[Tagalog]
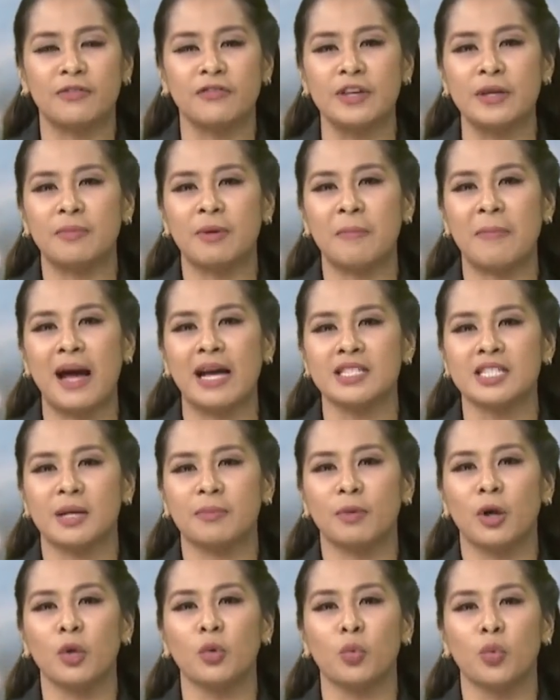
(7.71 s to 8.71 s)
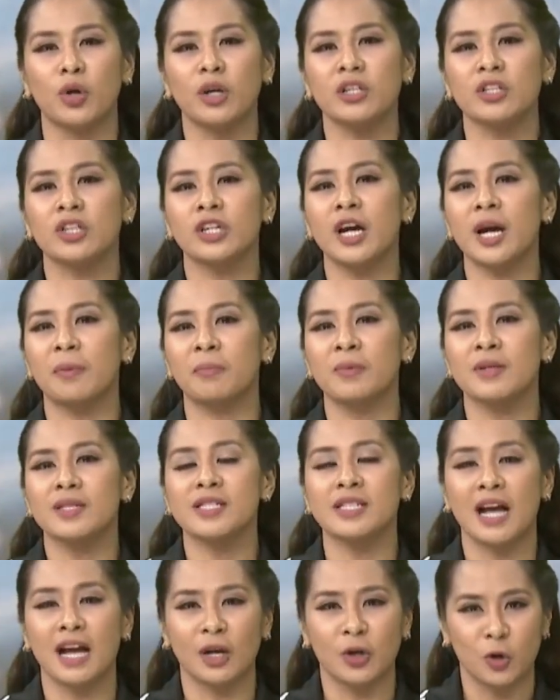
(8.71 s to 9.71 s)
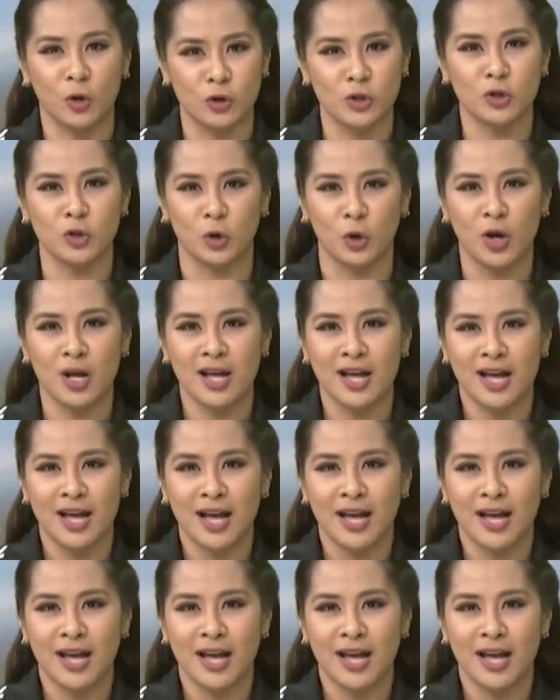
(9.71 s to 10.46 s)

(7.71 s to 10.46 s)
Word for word: sa FIBA Basketball World Cup sa Agosto.